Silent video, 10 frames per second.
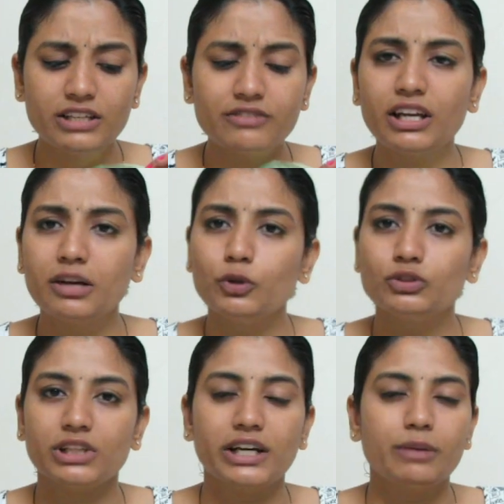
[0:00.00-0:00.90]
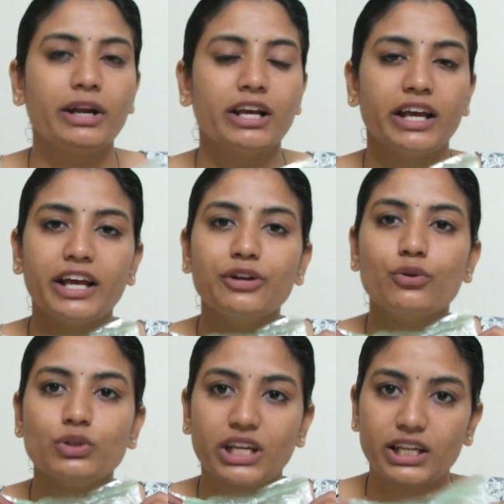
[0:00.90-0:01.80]
దీనివల్ల ఏమవుతుందంటే మన
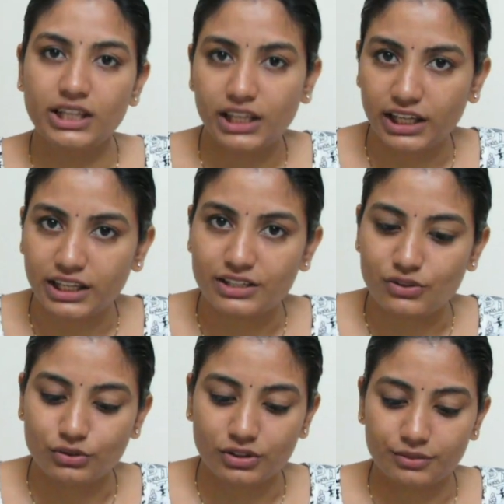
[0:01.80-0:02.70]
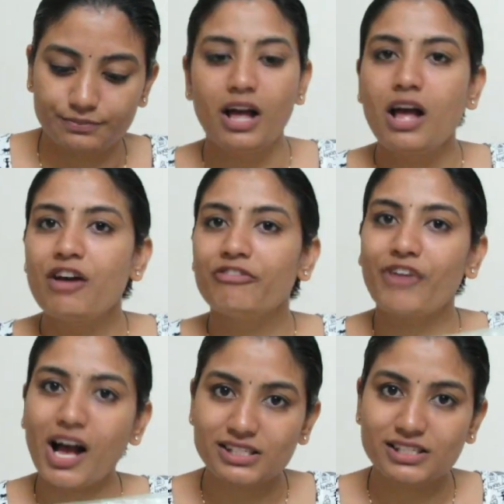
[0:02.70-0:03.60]
హెయిర్ గ్రోత్ అనేది ఇంక్రీజ్ అవుతుంది
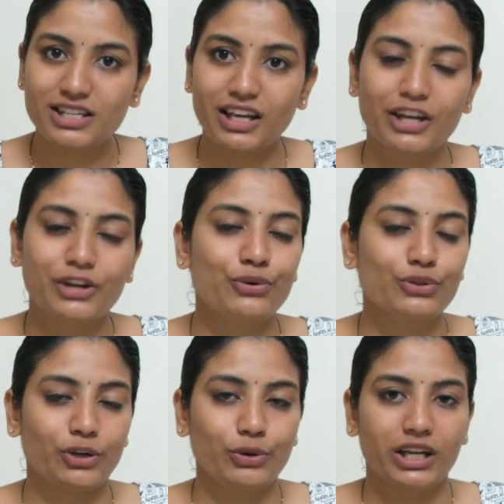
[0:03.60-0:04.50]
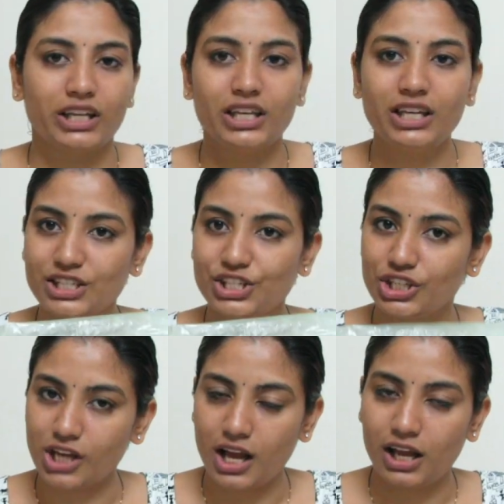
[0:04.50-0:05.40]
ఫాస్ట్గా హెయిర్ గ్రోత్ అవడానికి ఇది
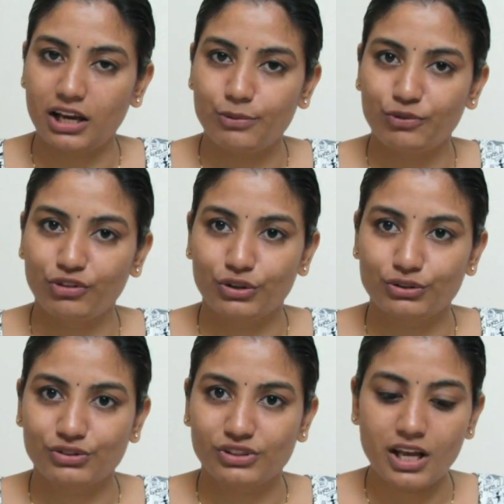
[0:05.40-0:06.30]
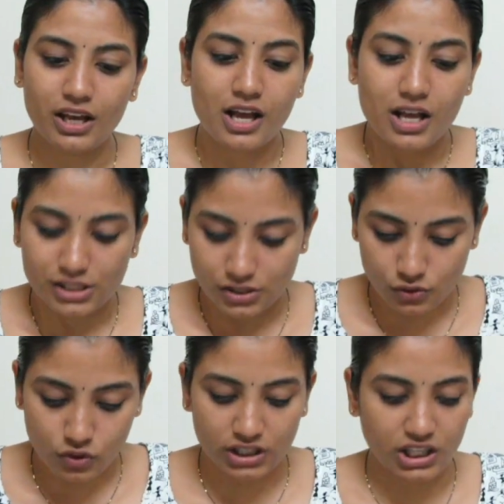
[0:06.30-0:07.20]
చాలా హెల్ప్ఫుల్ అవుతుంది
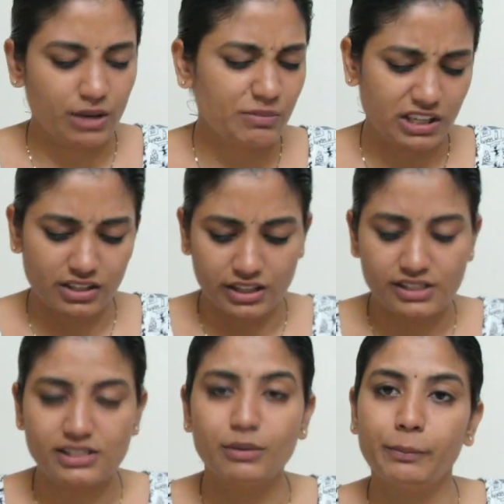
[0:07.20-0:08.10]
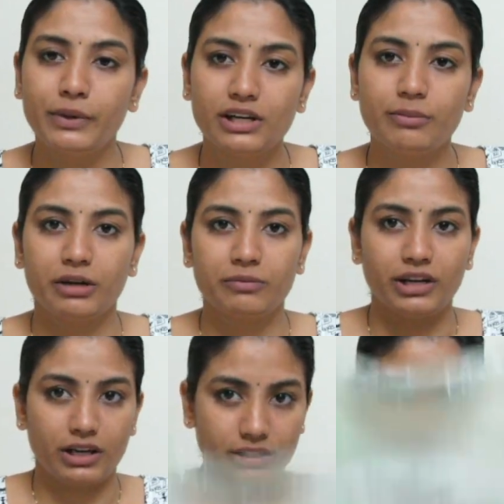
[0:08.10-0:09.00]
సో ఇది ఏం లేదండి సింపుల్గా
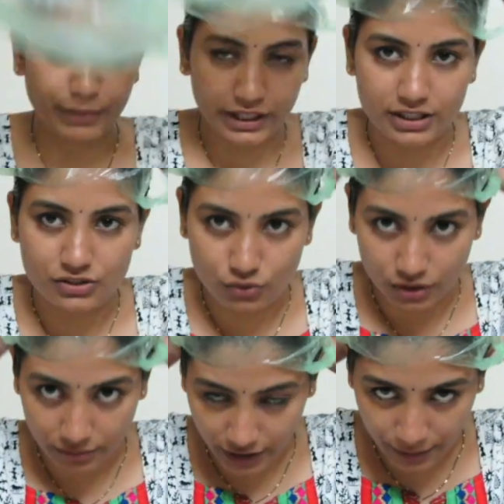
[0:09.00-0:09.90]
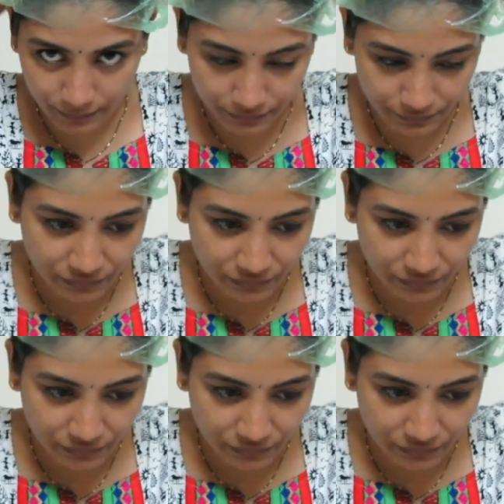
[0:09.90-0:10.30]
మనం ఇలా పెట్టేసుకోవడమే